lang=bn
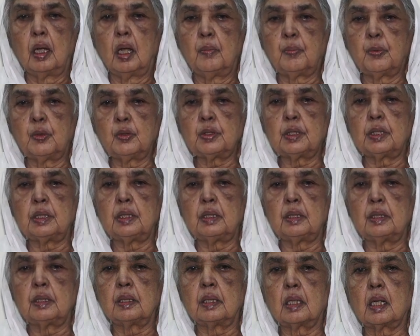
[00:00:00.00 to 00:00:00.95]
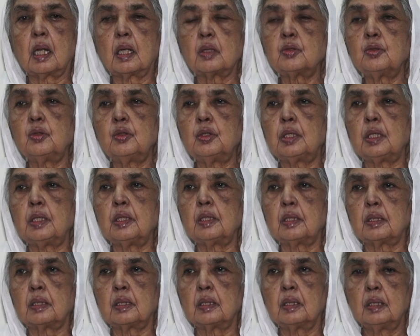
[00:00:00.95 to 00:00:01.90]
আপসী রাজনৈতিক
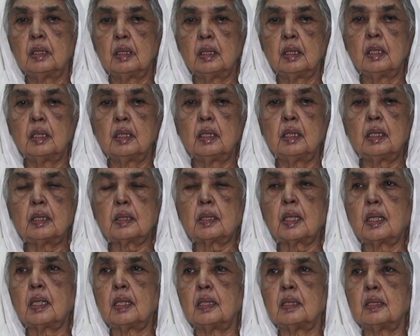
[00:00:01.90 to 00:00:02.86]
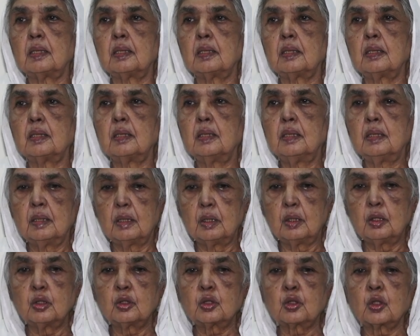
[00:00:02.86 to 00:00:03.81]
নেতাকে
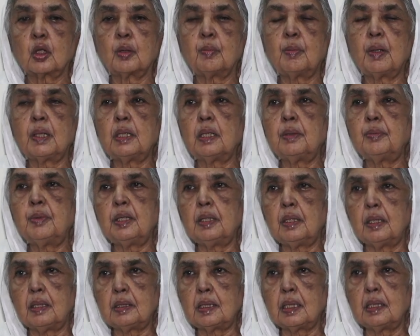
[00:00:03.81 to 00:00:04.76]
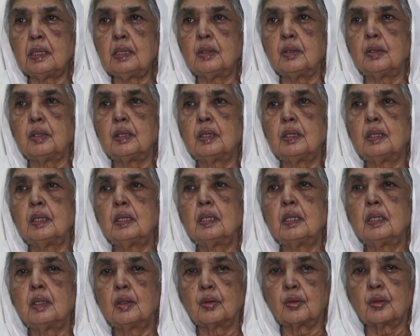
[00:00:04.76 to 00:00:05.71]
সম্মান দেবে এটাই
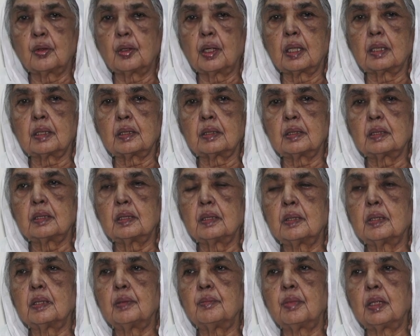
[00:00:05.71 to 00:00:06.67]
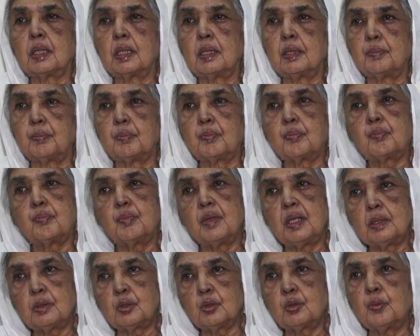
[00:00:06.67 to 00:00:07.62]
ওনার মানে
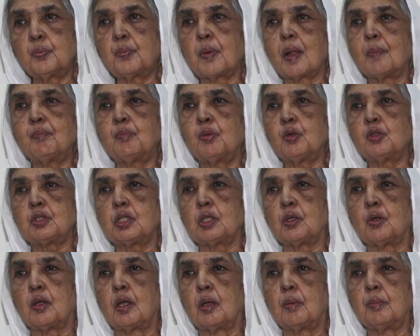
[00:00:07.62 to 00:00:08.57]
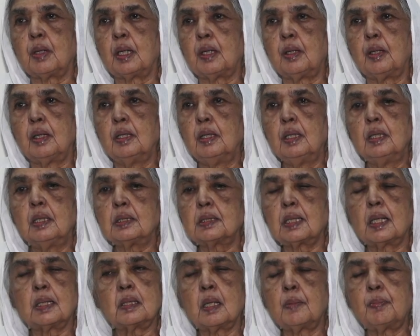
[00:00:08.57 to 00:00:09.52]
এটুকু প্রাপ্য ছিল আমরা
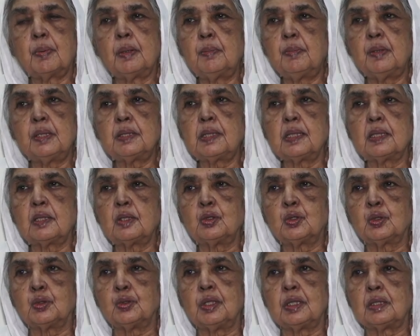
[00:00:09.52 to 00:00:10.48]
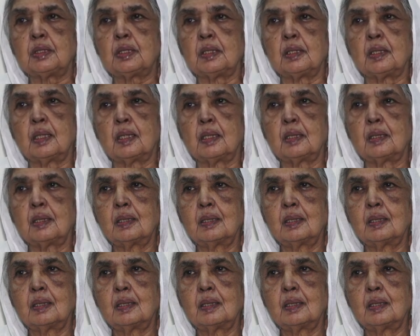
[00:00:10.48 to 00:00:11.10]
সারদাপারে বেশি কিছু দিচ্ছি না